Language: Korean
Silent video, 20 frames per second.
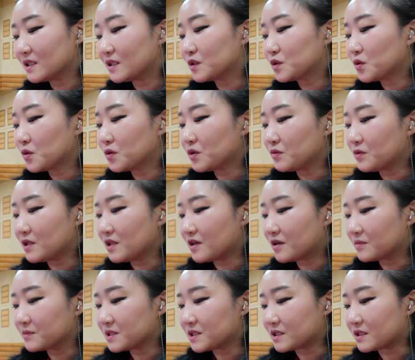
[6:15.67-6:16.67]
존
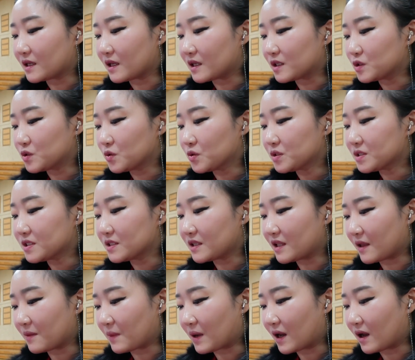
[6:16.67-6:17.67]
윌리엄스의
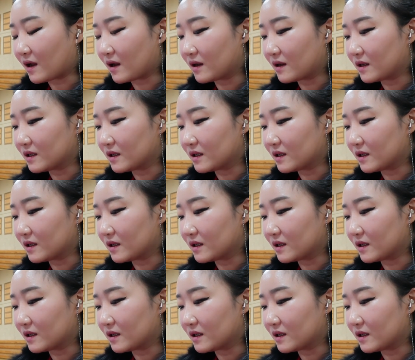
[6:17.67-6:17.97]
조스테마